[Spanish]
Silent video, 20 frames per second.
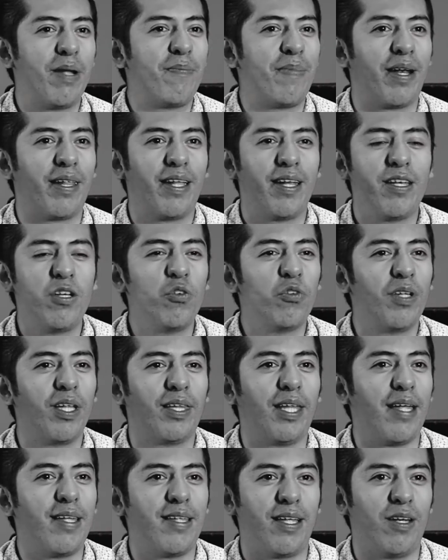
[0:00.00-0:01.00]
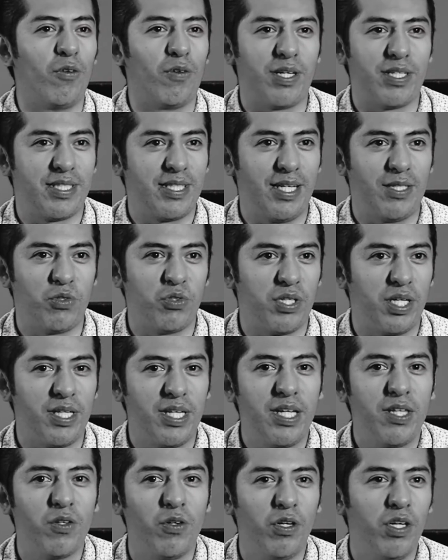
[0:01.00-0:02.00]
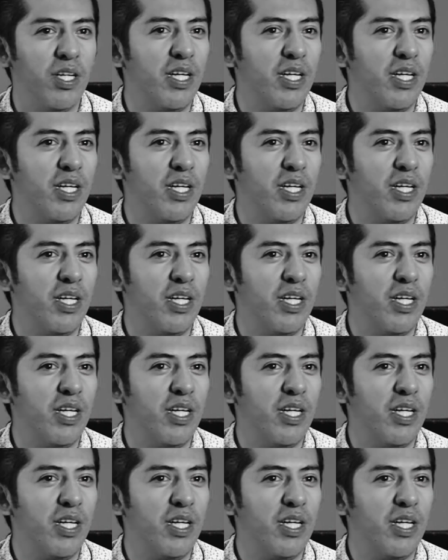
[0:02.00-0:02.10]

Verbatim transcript: a perder ni un detalle de lo que está sucediendo,